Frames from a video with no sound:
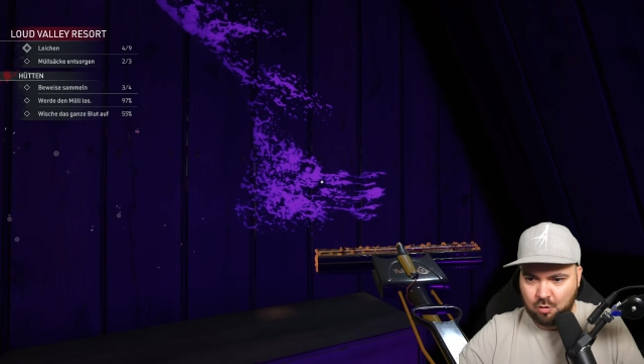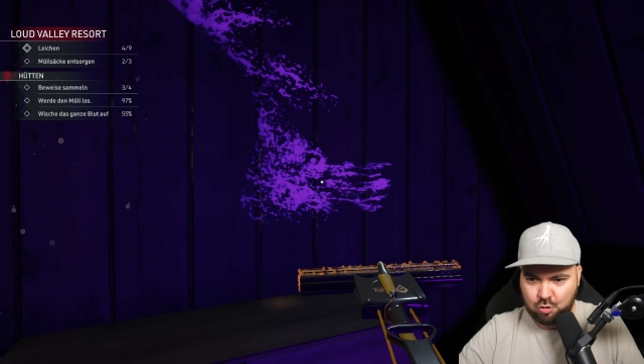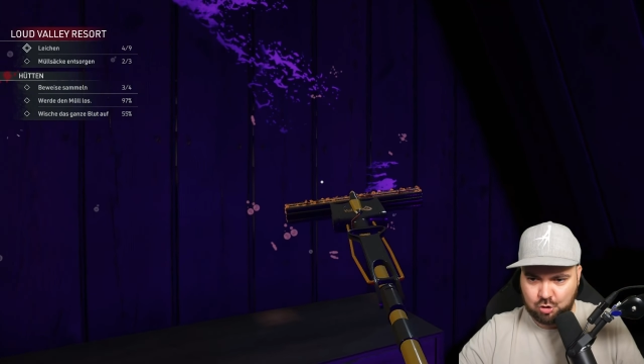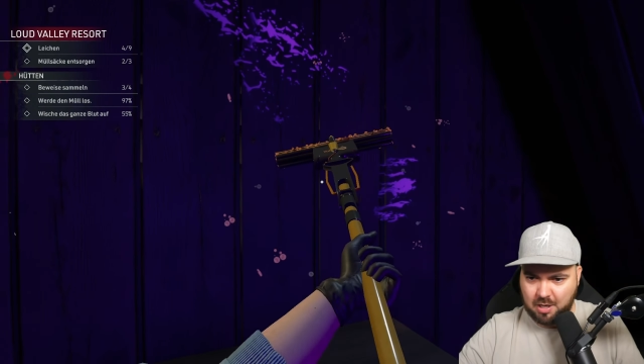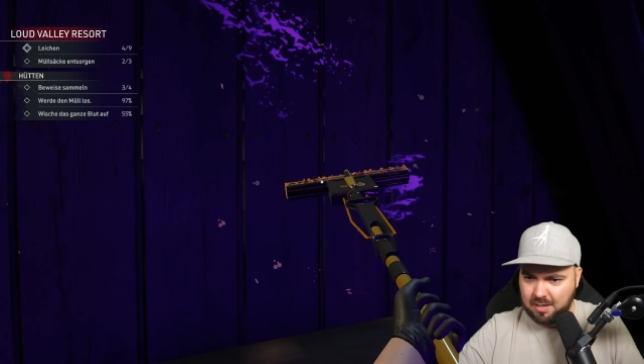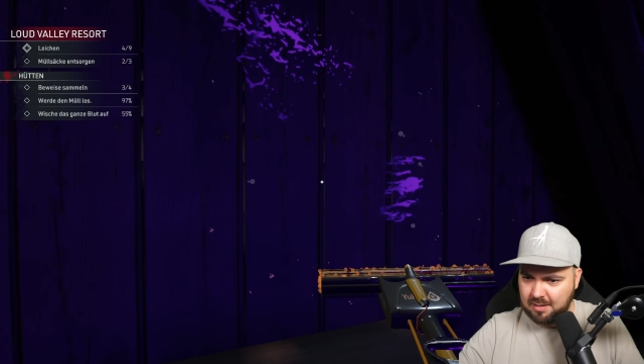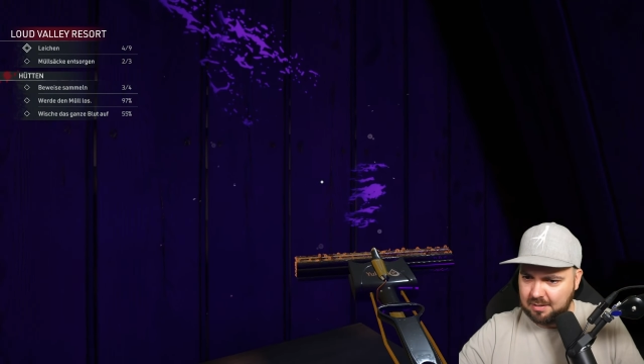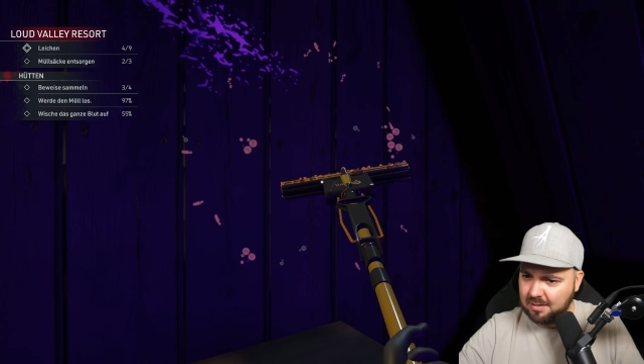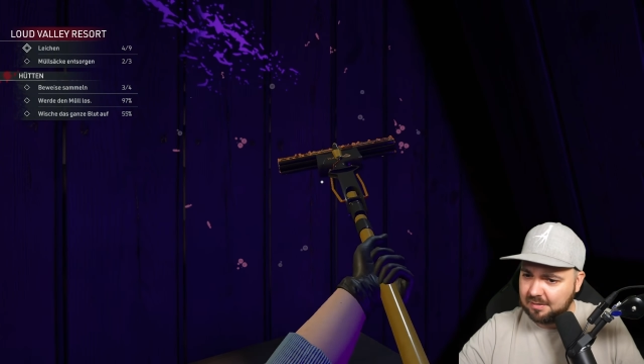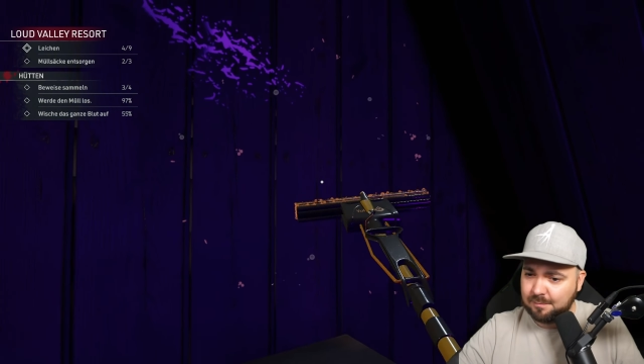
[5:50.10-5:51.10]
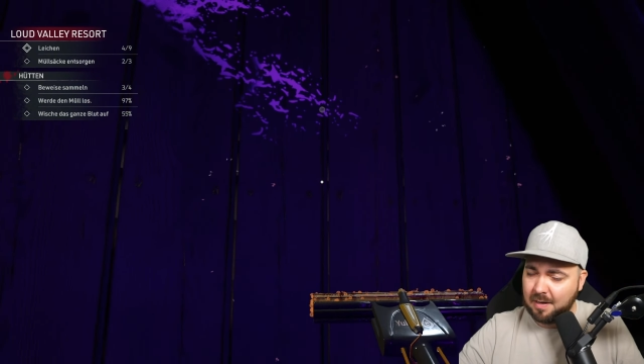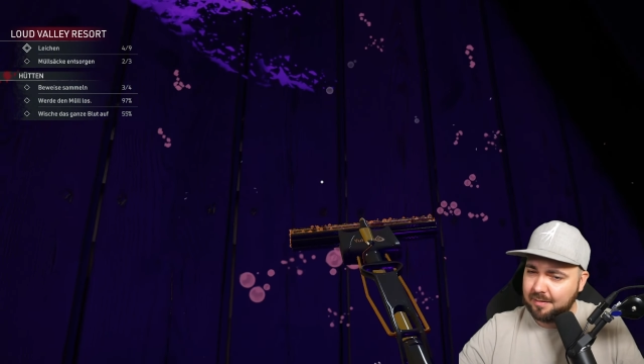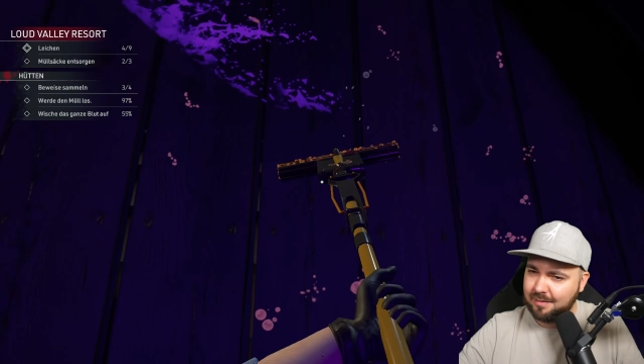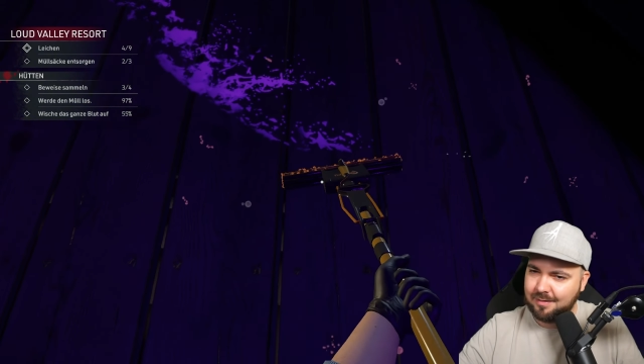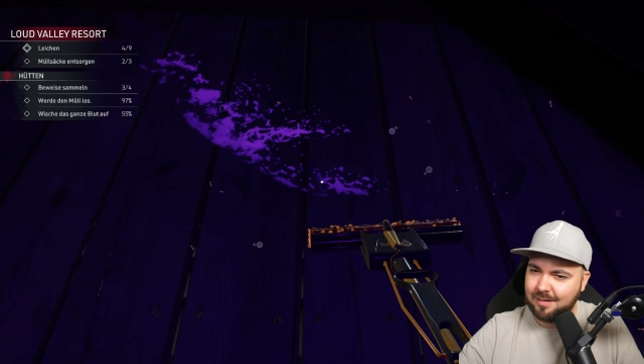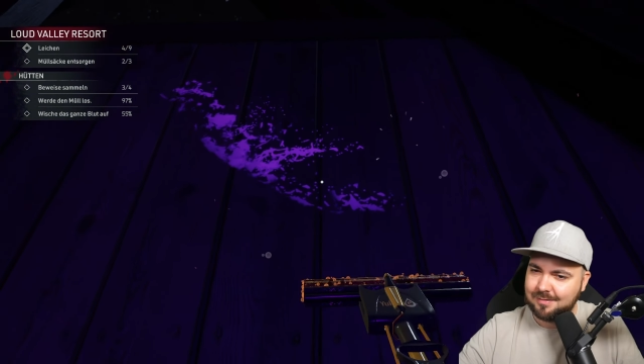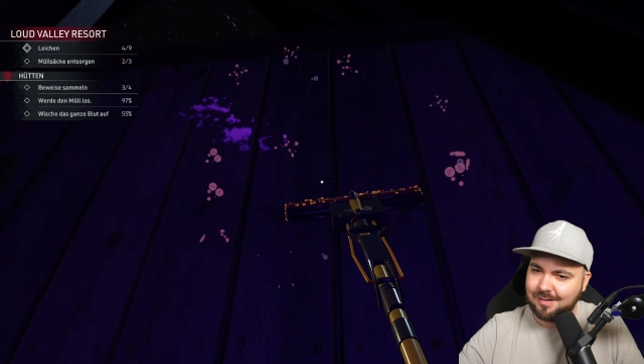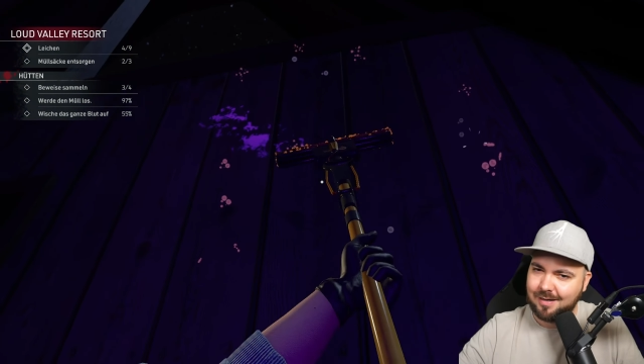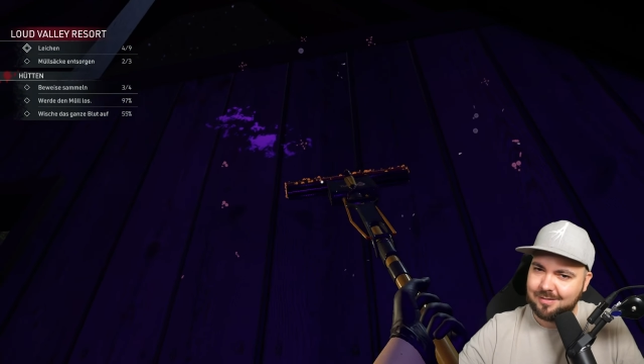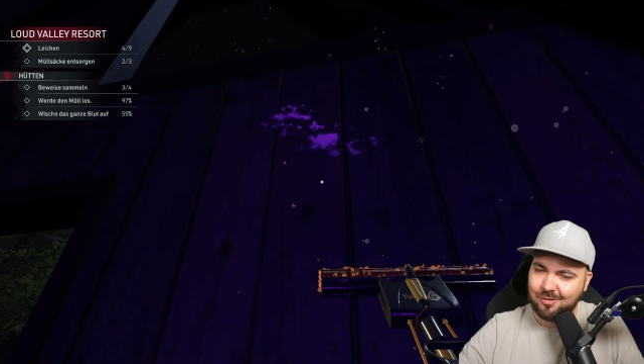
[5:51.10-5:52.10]
Ständig liest man in der
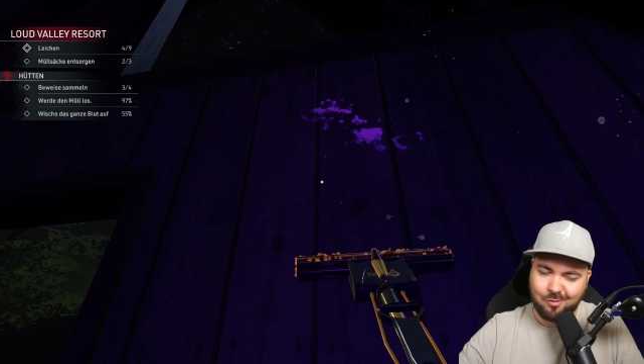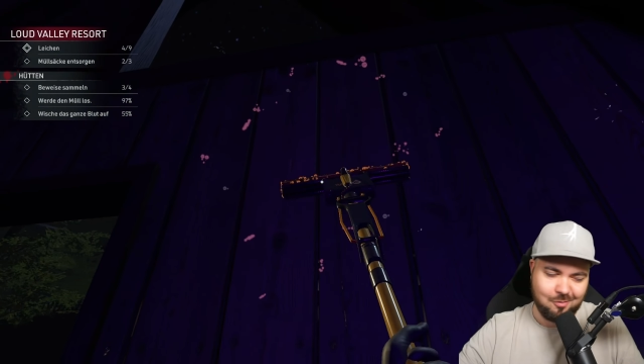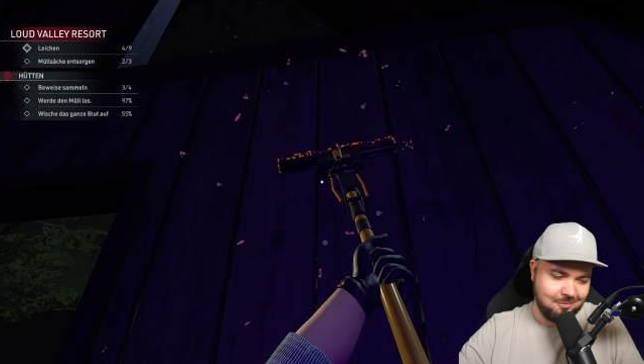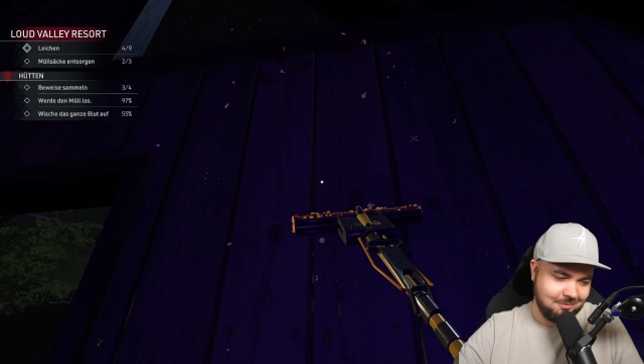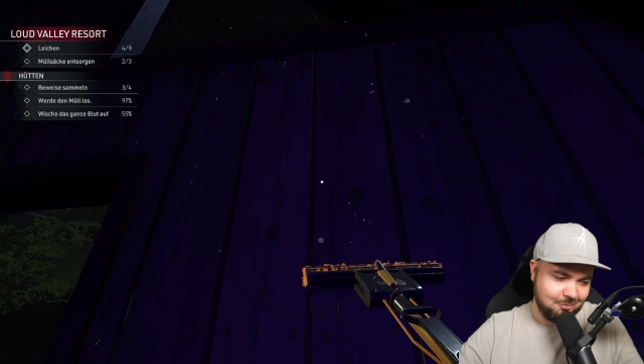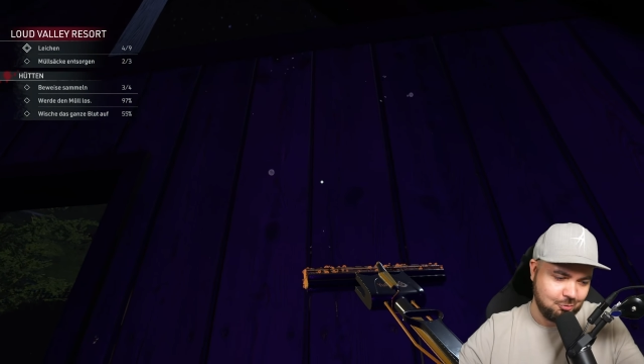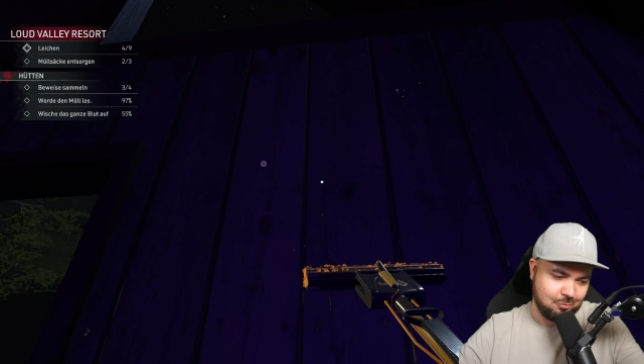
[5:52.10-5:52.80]
Zeitung